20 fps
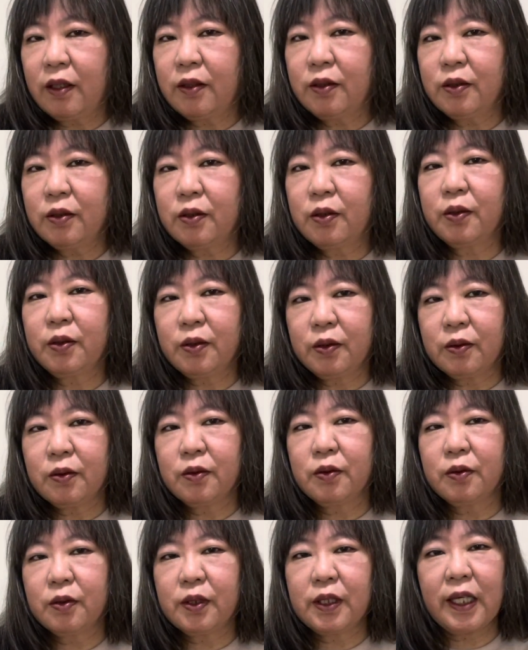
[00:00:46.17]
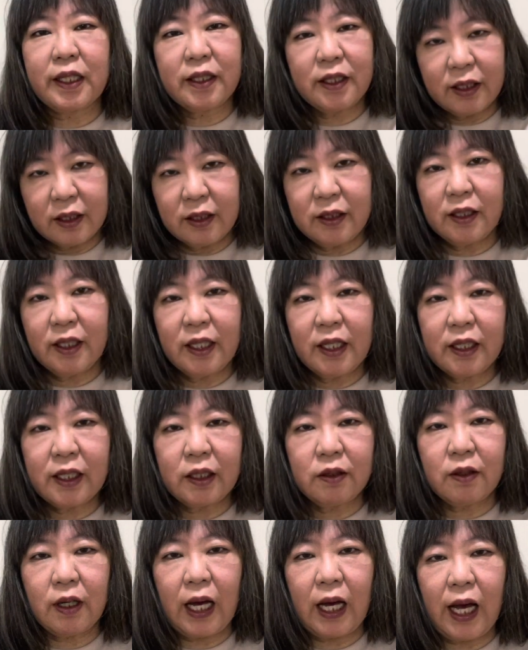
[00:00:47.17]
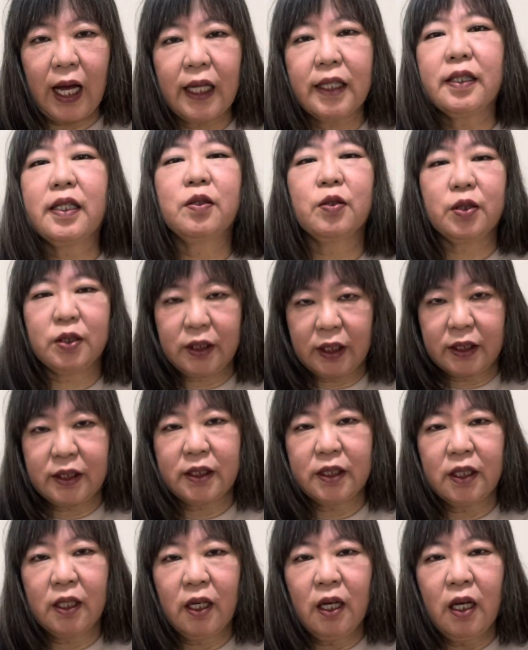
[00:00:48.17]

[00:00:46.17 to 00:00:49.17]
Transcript: るという劇的な変化のあった年です。